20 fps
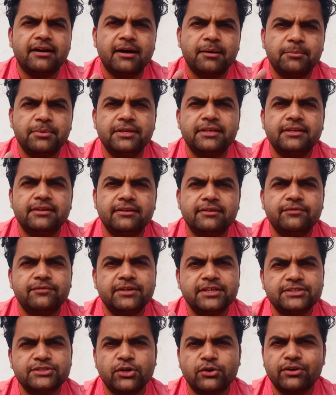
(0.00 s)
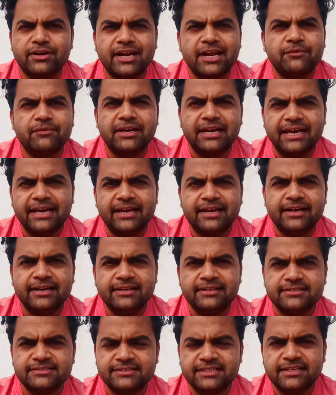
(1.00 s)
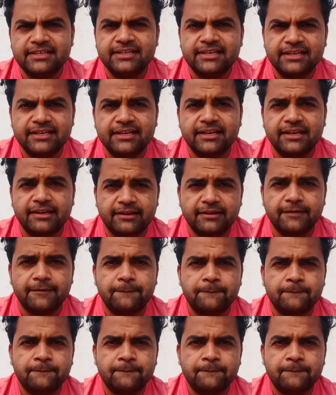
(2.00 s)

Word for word: अभी वीज़ा ऑन अराइवल है इंडियंस के लिए कि नहीं